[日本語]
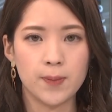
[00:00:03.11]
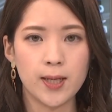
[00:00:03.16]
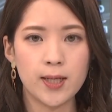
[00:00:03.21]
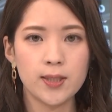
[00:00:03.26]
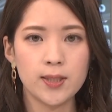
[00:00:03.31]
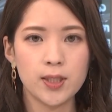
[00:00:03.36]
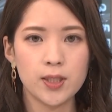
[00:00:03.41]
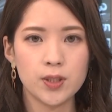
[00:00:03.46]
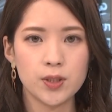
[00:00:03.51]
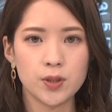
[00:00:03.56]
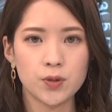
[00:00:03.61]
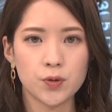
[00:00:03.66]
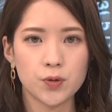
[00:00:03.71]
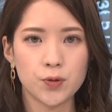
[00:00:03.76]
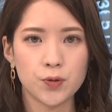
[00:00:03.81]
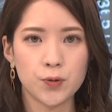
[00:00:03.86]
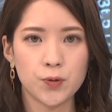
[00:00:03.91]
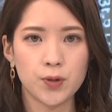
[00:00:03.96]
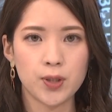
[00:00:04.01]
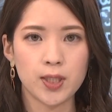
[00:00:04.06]
バイデン氏の
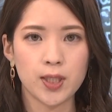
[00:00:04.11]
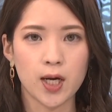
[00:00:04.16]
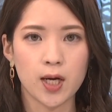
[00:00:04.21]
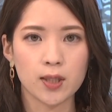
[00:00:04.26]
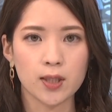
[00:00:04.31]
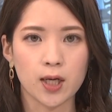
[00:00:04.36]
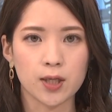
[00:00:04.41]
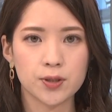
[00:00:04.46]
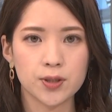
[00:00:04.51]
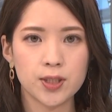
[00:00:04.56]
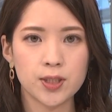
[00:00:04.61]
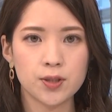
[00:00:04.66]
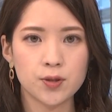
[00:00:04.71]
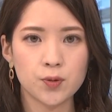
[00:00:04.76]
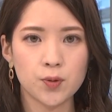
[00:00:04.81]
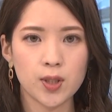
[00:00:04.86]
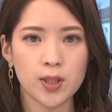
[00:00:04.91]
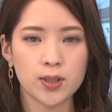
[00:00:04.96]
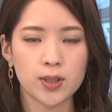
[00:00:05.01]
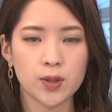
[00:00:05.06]
勝利が確実
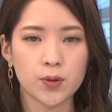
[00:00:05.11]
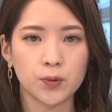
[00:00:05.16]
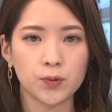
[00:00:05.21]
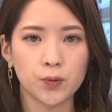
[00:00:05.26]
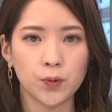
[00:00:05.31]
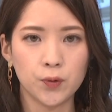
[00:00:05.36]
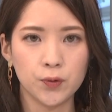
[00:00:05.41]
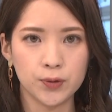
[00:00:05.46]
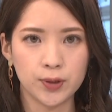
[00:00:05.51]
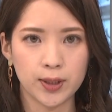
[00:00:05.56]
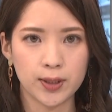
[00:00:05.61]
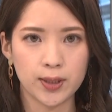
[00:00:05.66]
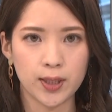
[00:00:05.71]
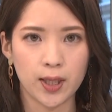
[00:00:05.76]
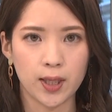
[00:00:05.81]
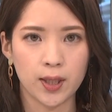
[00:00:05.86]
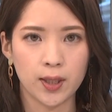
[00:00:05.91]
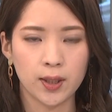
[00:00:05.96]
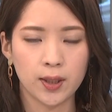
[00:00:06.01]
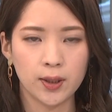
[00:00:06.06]
となったことを受け
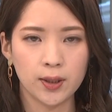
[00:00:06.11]
て